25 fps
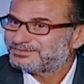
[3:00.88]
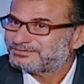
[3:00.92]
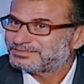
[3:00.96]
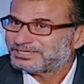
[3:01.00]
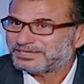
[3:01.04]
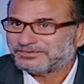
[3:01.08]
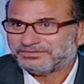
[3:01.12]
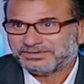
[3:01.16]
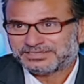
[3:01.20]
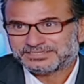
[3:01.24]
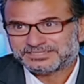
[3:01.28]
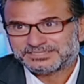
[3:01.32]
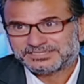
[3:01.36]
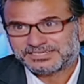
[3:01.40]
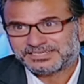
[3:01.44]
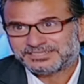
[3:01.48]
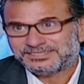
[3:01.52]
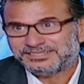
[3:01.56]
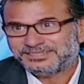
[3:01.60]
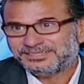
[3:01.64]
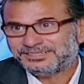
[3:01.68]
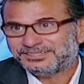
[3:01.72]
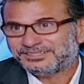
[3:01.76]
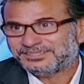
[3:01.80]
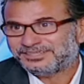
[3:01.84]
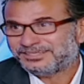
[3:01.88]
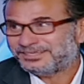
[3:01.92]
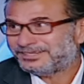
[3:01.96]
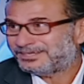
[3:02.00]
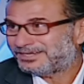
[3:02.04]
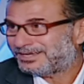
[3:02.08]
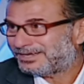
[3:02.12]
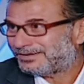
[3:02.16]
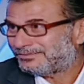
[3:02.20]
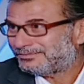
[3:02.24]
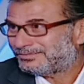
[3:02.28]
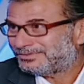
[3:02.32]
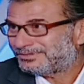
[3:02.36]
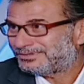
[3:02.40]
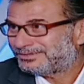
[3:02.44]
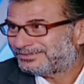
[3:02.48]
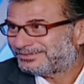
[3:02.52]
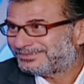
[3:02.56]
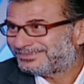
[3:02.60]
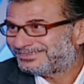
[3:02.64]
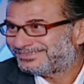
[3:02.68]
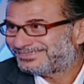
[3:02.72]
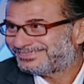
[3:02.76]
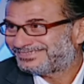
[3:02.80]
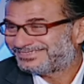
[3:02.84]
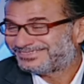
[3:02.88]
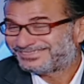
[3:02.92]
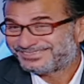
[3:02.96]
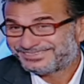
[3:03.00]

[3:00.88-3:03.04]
مش عارف حاسسها 2-2 يا احمد طيب آه،